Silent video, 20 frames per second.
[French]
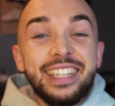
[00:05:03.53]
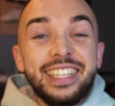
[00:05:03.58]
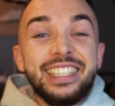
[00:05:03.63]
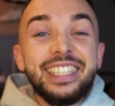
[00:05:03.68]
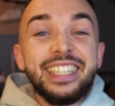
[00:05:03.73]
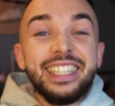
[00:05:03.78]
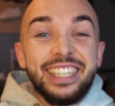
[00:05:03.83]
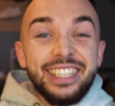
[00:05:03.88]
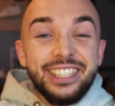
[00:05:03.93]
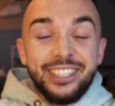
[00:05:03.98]

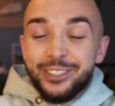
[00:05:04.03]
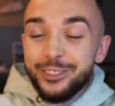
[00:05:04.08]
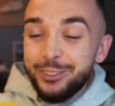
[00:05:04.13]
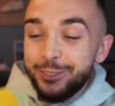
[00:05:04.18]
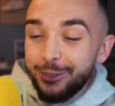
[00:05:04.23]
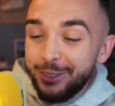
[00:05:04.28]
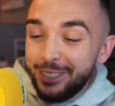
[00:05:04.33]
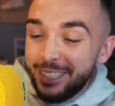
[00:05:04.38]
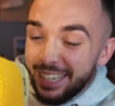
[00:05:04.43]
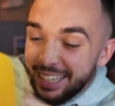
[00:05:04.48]
essayage
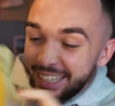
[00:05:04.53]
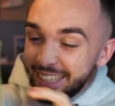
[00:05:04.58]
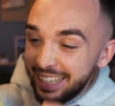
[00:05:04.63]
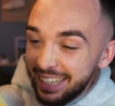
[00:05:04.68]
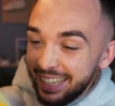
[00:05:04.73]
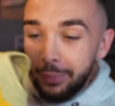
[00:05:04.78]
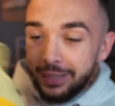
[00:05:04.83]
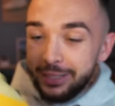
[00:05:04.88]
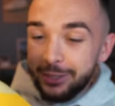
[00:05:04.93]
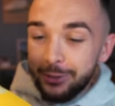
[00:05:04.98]
de qualité
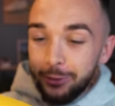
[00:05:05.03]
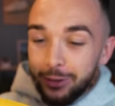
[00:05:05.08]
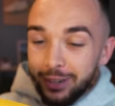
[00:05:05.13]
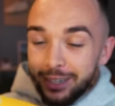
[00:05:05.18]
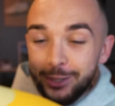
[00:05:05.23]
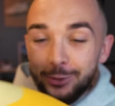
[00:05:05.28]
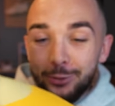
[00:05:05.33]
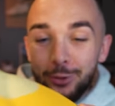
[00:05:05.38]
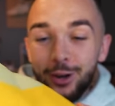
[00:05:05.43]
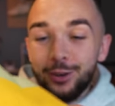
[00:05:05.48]
parce que
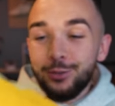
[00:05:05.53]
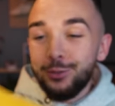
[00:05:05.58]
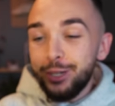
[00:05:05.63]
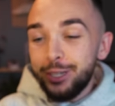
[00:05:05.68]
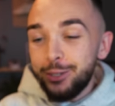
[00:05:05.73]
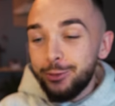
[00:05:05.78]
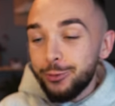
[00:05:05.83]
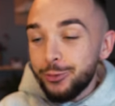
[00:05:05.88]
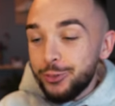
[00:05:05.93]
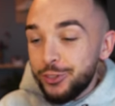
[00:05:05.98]
là, je dois avouer
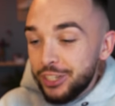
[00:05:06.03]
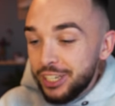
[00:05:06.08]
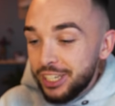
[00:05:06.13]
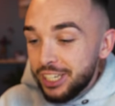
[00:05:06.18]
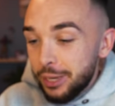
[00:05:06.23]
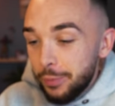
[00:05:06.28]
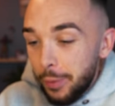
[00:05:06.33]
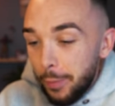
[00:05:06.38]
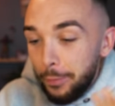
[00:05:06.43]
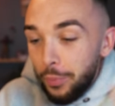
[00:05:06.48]
que
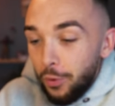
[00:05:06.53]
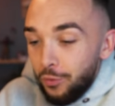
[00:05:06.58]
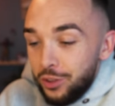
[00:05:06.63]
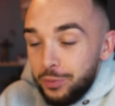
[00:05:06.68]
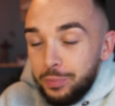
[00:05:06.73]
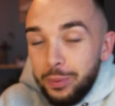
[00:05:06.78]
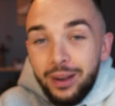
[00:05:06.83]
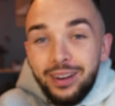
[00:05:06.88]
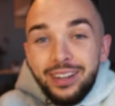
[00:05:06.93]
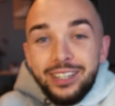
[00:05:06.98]
j'ai même pas envie
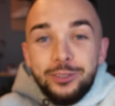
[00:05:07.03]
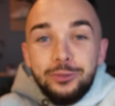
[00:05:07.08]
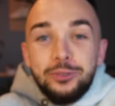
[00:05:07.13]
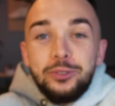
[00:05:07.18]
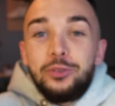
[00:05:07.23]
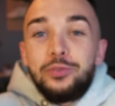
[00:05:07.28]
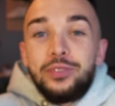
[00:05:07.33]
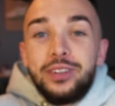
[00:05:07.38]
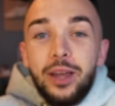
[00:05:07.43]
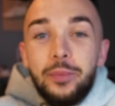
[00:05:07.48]
de parler, j'ai juste
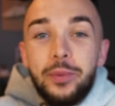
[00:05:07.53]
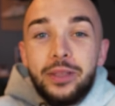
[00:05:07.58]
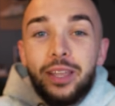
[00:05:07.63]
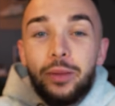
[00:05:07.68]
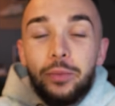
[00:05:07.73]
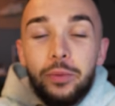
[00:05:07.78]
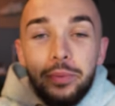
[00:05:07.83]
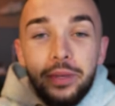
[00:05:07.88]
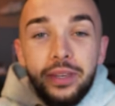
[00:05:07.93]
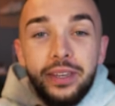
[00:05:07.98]
envie de la mettre à
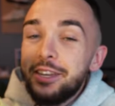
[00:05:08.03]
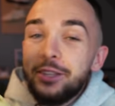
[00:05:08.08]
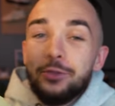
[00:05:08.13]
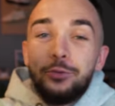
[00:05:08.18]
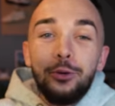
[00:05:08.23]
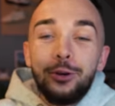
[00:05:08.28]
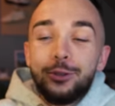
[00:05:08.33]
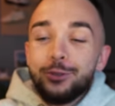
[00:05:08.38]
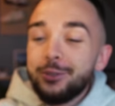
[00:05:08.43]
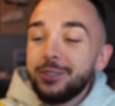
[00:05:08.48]
mes pieds et de
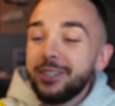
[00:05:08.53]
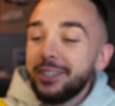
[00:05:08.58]
voir ce que